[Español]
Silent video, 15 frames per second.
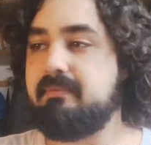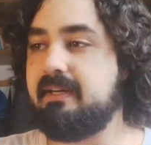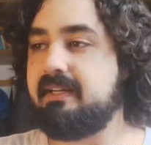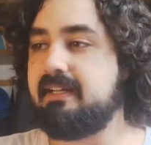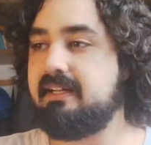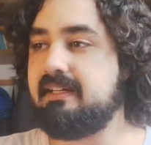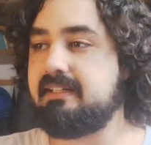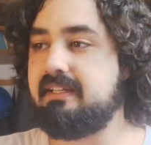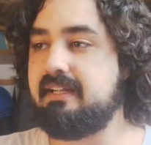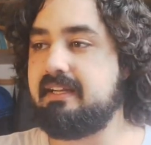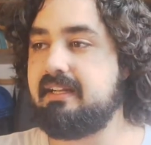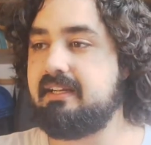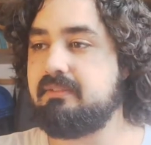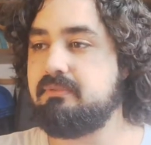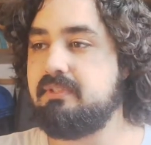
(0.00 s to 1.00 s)
para
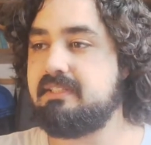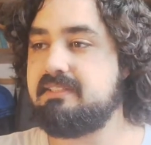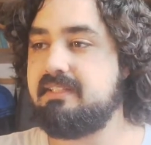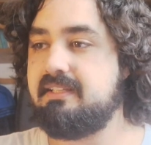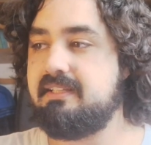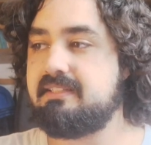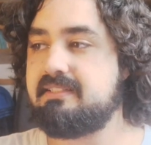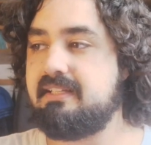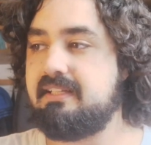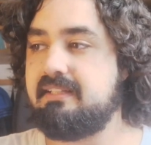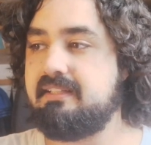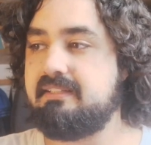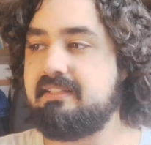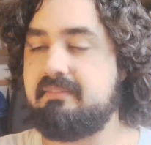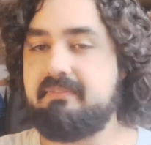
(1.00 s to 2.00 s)
aclarar algunas ideas a
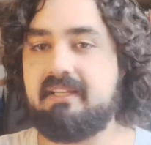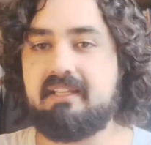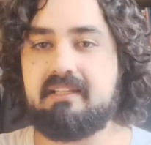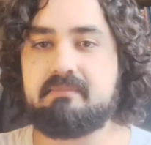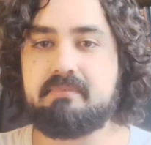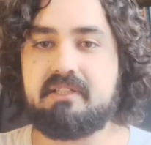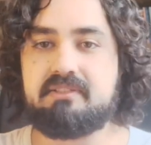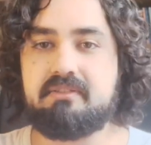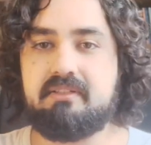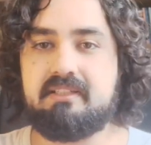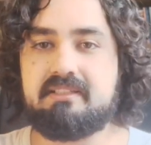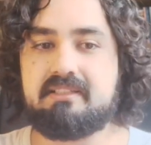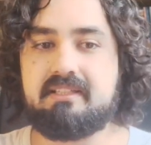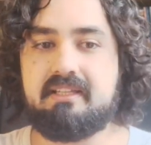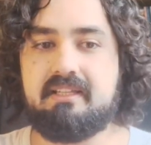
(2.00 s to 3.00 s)
determinadas
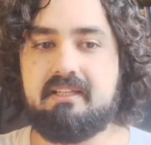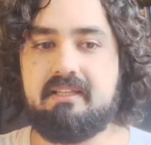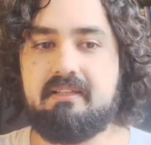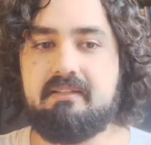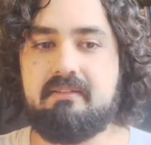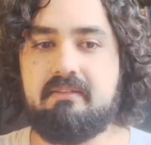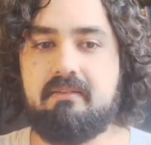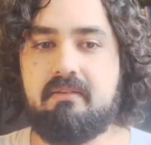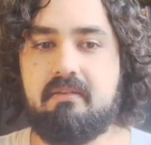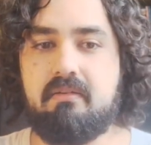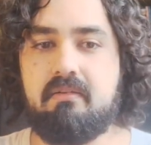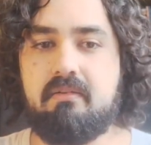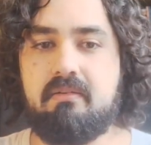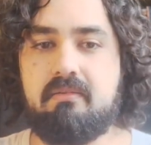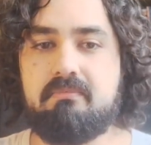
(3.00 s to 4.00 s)
personas que
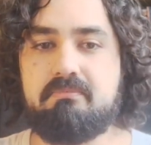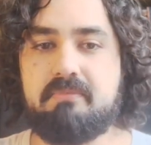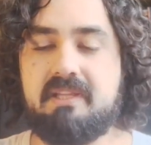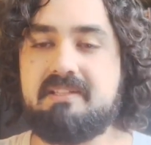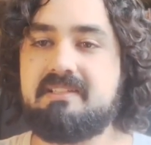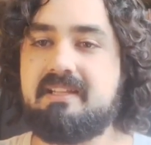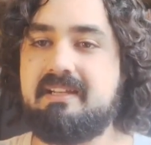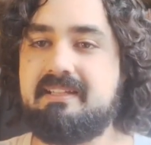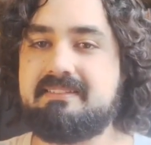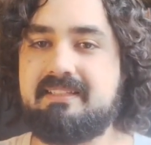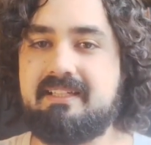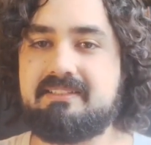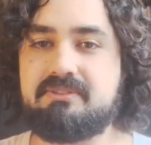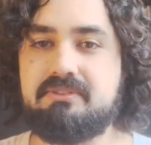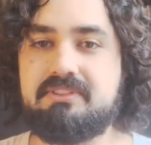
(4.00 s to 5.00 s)
no piensan hasta
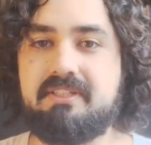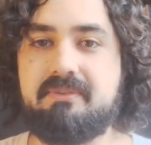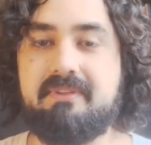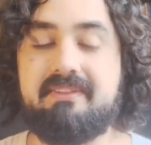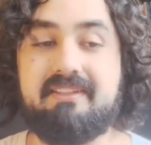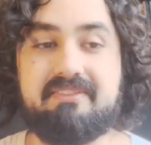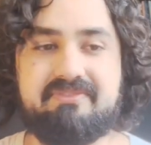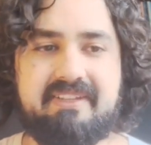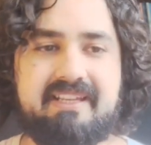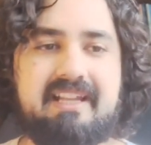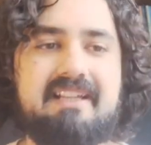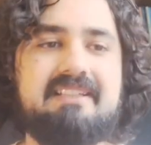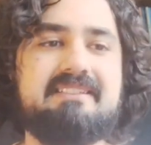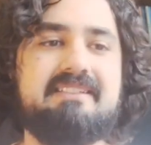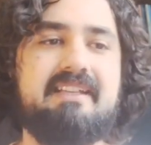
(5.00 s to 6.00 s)
las consecuencias
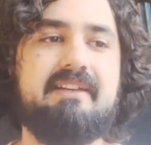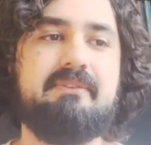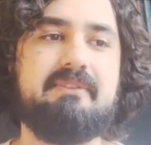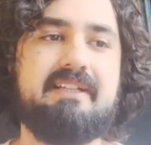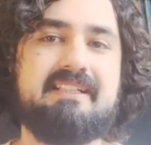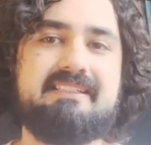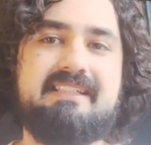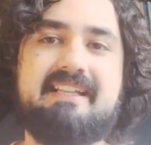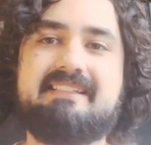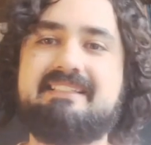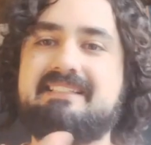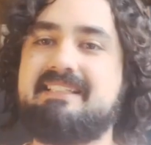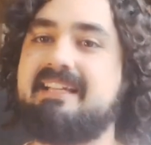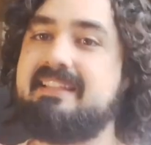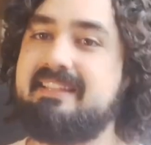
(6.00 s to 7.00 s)
finales de unas
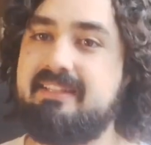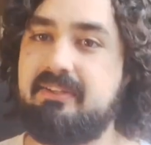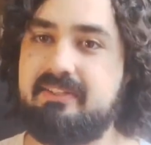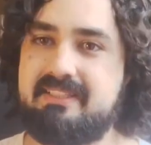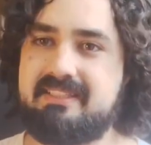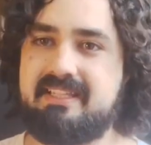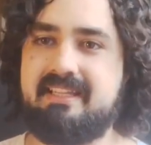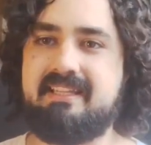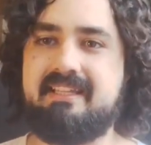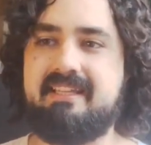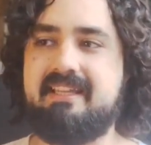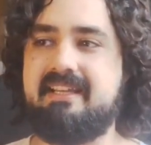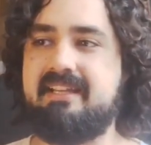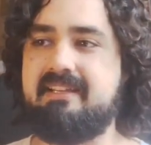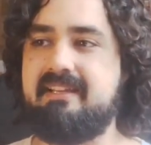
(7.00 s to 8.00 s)
ciertas acciones que
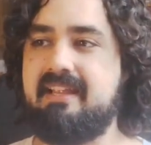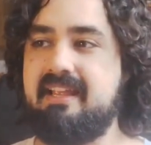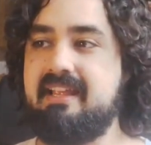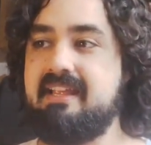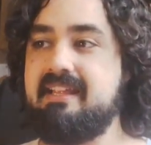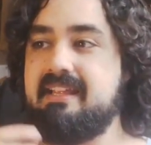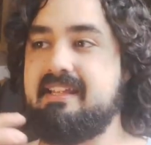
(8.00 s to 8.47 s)
quieren